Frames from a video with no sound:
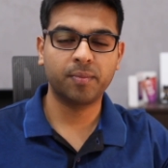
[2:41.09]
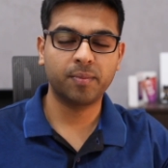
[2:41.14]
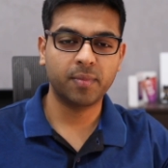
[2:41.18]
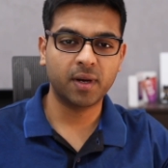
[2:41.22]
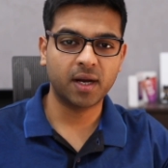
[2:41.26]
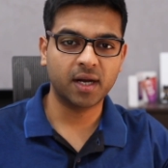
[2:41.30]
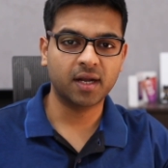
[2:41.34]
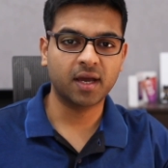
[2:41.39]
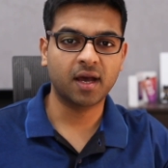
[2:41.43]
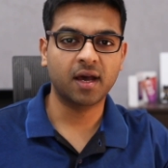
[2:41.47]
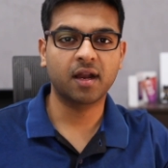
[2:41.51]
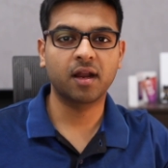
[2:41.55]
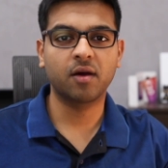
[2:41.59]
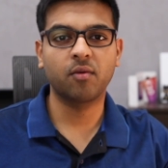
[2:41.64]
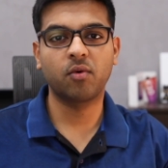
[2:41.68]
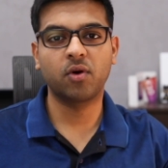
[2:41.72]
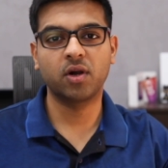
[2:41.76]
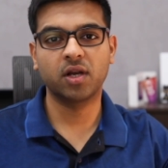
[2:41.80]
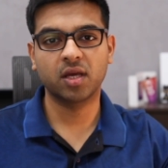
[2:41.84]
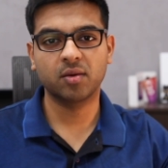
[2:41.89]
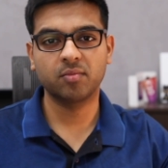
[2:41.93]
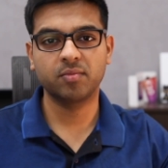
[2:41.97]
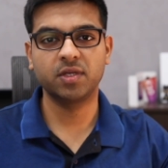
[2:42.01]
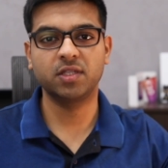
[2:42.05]
18 वॉट
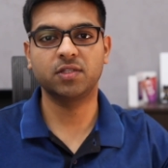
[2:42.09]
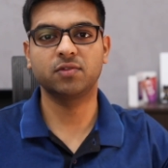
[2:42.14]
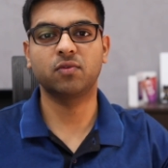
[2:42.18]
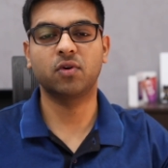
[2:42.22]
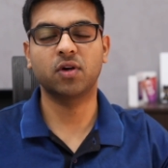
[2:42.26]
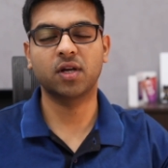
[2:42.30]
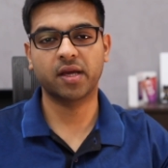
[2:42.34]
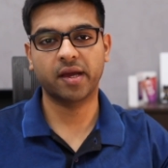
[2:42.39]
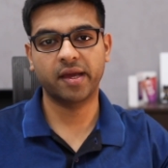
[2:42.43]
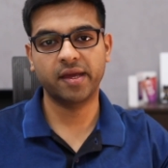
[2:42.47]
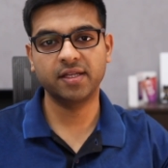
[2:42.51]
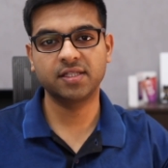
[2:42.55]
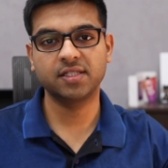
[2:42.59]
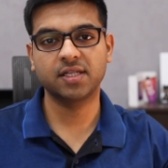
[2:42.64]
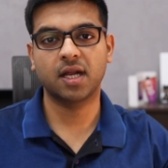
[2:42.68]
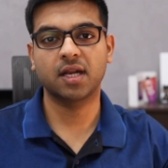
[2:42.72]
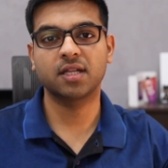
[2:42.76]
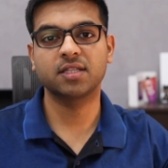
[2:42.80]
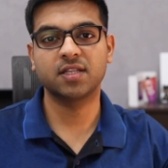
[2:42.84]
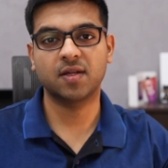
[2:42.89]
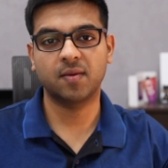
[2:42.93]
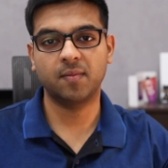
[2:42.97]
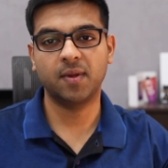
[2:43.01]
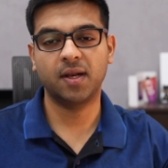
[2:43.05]
या 20 वॉट का ही
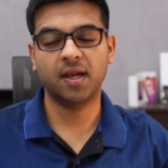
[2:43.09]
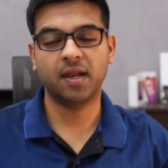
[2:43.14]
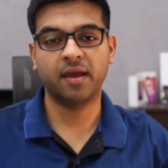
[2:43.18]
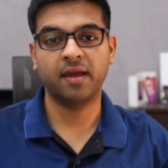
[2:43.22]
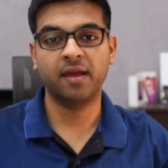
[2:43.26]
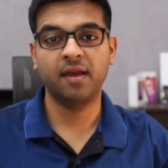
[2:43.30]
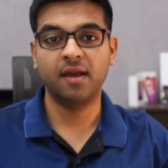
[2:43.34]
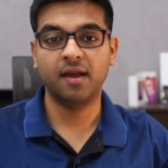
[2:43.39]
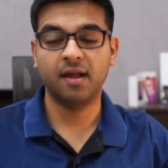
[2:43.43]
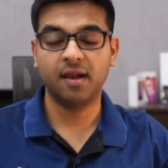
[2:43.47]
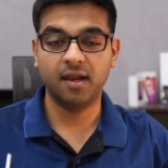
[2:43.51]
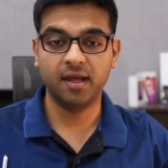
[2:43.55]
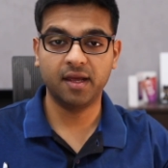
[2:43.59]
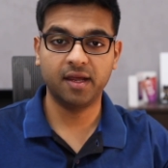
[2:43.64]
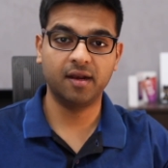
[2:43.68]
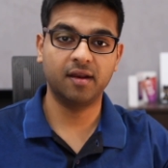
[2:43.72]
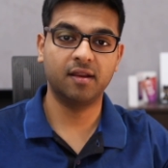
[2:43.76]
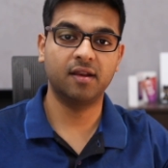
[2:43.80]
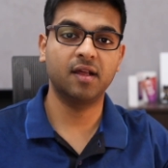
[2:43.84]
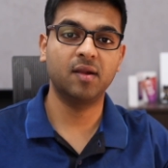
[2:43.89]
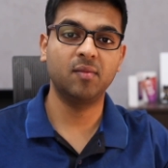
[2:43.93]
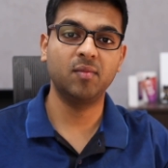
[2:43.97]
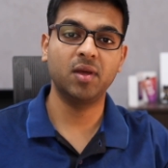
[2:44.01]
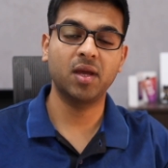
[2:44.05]
चार्जर मिला है लेकिन
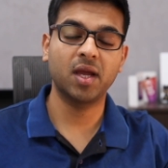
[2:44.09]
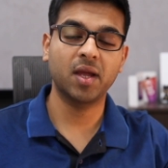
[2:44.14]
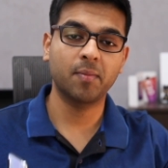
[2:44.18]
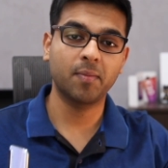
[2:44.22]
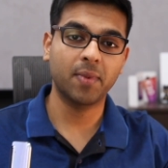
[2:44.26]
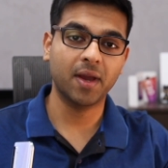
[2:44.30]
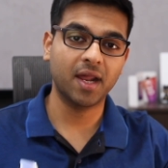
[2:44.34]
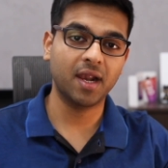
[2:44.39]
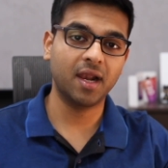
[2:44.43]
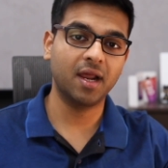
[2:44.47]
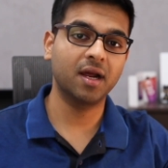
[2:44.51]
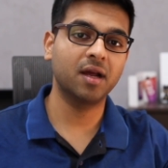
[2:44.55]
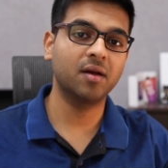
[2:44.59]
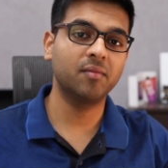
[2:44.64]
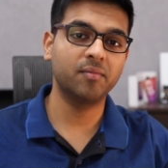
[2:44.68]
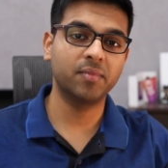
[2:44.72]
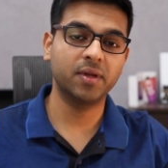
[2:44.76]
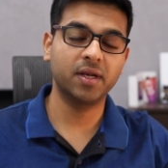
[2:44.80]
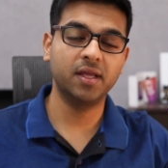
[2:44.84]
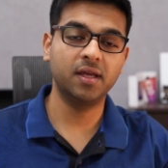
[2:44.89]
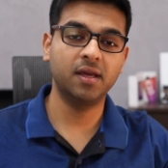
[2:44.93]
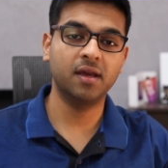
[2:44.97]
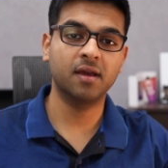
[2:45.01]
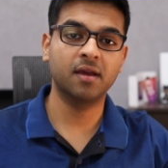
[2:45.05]
रियलमी एक पहला
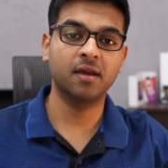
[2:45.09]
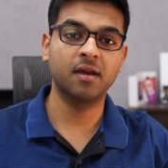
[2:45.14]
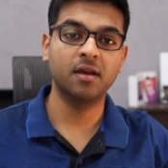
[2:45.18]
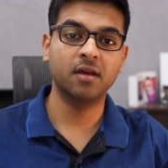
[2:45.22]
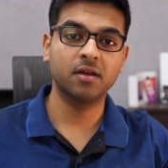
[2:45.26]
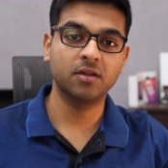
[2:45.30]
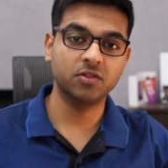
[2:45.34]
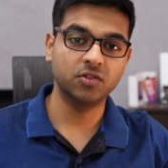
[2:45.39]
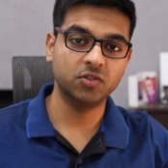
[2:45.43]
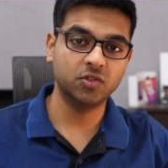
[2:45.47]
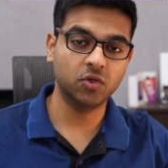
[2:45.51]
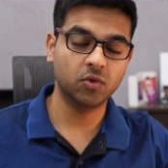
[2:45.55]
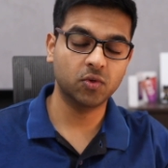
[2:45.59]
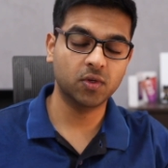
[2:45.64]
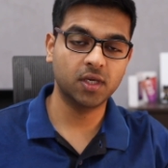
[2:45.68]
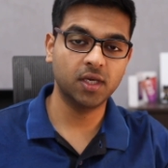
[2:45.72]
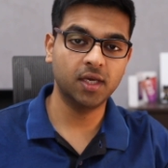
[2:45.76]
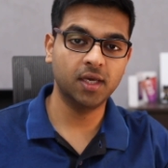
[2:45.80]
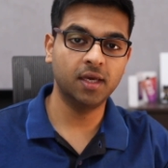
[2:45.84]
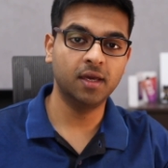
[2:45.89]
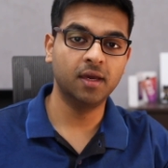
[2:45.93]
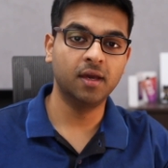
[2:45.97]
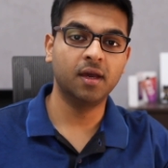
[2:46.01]
कंपनी है जो कि